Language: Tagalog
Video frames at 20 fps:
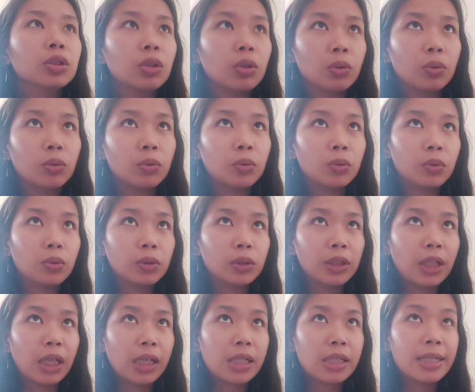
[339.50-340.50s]
So,
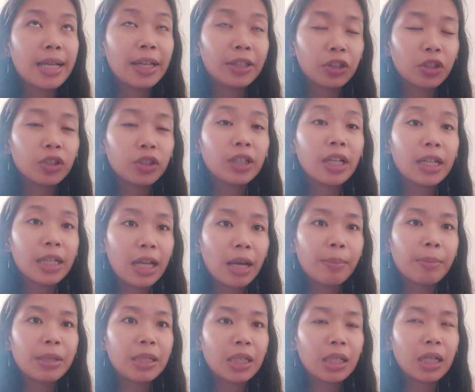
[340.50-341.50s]
sa Saturday
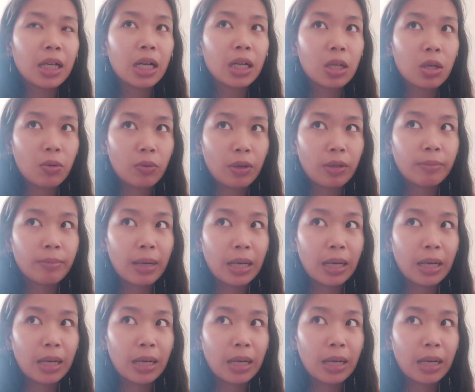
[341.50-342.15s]
namin yung gagawin